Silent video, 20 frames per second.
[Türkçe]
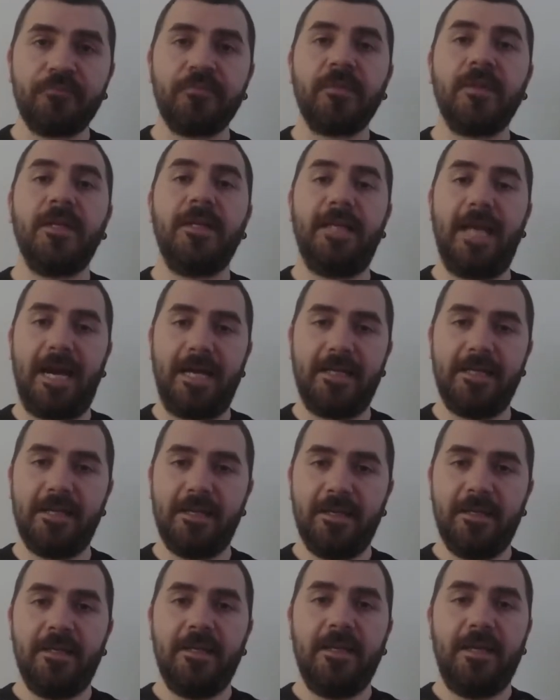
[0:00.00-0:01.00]
Yani
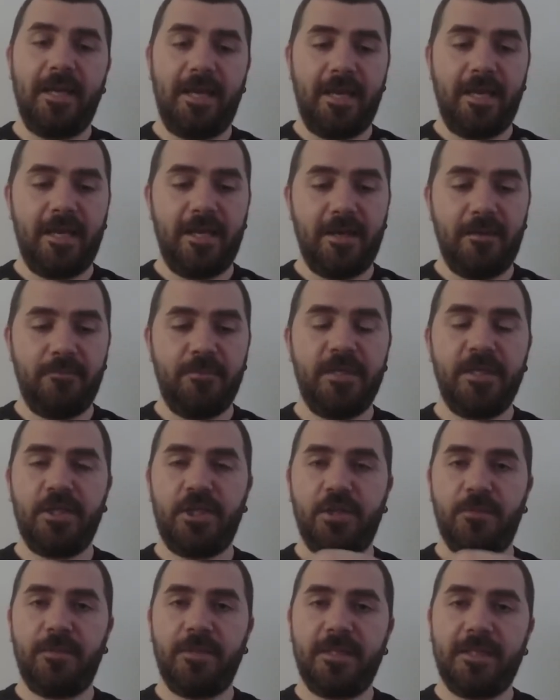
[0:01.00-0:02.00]
e, bir
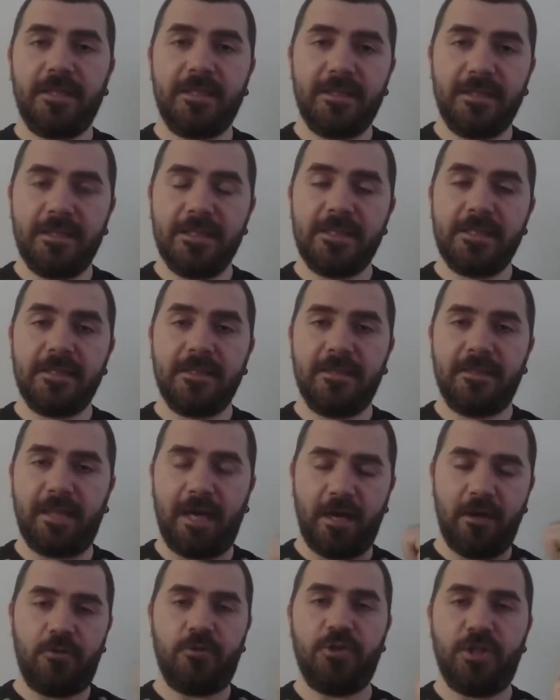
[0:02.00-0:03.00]
işi bitirdiniz
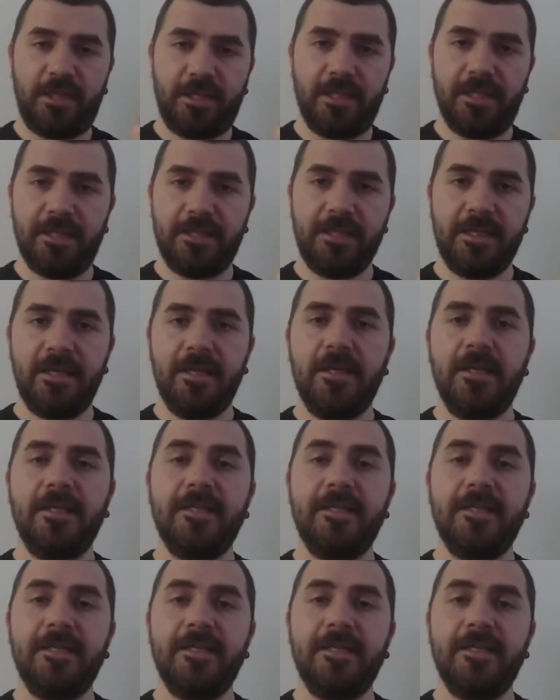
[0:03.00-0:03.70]
daha öncekileri